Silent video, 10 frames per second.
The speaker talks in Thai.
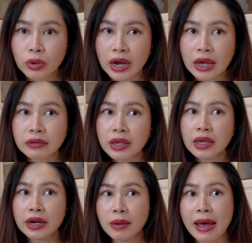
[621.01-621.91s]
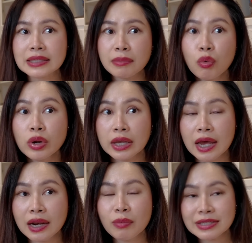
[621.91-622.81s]
นะคะ ที่รัฐบาลจะมาพูดอย่าง
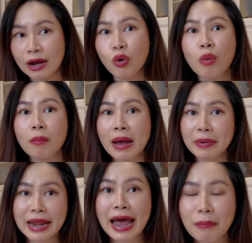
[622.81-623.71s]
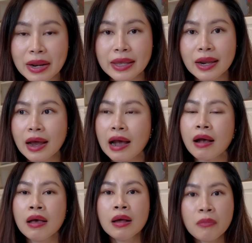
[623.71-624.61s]
เงี้ย หรือว่าสังคมมาประนามอะไรเงี้ยนะคะ
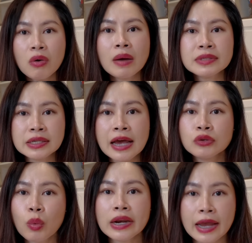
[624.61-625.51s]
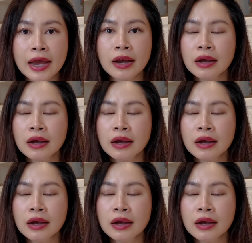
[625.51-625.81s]
เพราะความจริงนะทุกวันเนี้ย